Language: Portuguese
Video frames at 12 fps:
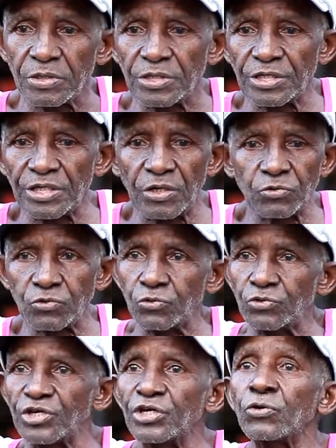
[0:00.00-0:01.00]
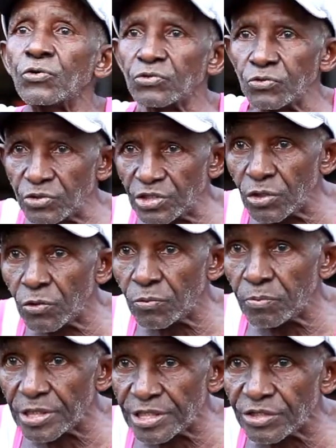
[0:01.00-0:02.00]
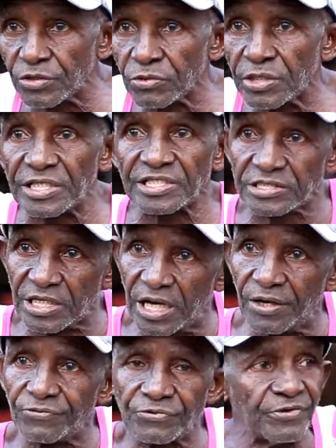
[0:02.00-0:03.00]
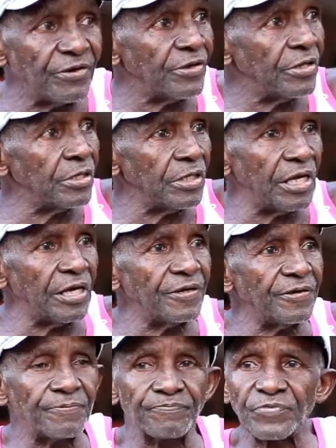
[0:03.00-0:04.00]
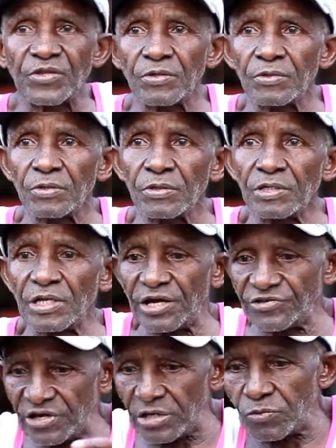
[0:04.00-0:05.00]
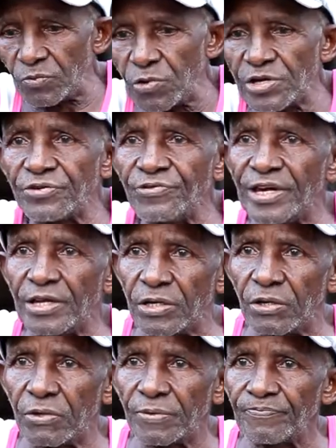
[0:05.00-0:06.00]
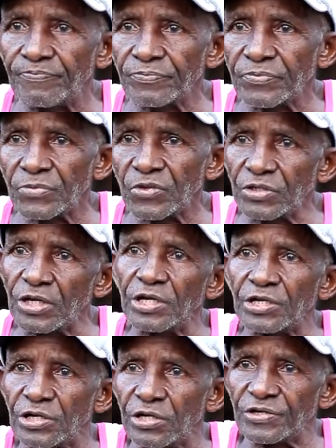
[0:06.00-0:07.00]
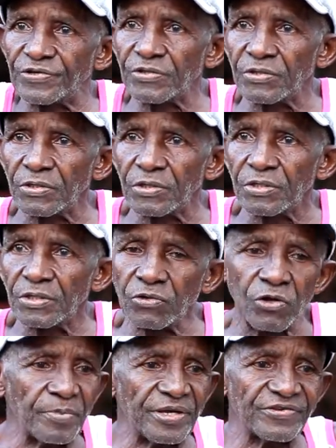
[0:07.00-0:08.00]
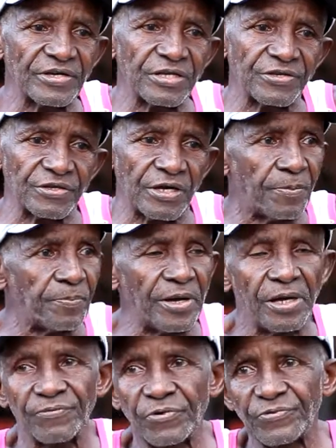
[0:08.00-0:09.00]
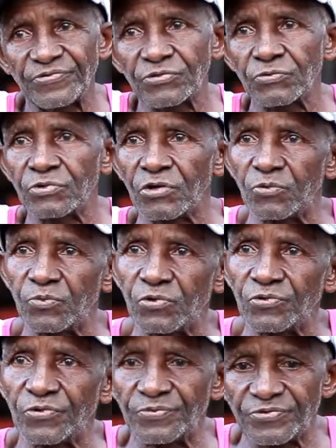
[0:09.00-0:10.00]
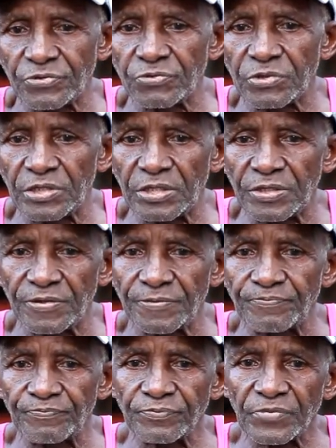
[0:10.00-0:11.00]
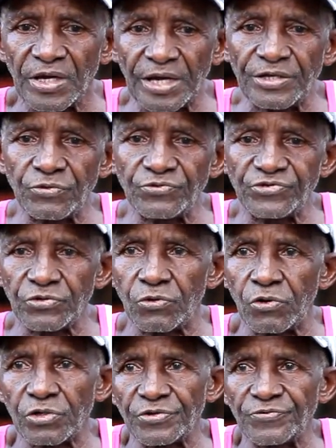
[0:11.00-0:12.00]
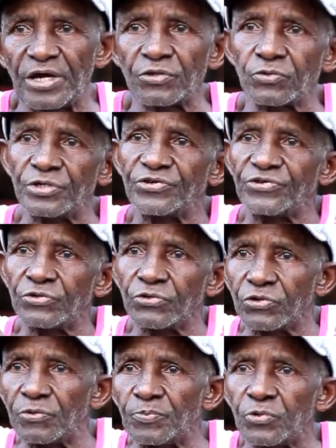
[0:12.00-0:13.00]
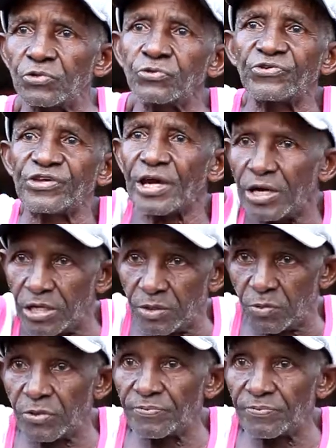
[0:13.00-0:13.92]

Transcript: Tinha é o Tonico, Tonico Brito, cantava, veio de lá, ainda acharam o boi de verão, de criança. Hum. Começaram a dizer, ah pá, vamos segurar o boi, vamos segurar. Aí o Chico Olívio adoeceu, não pôde, Zé Ramos,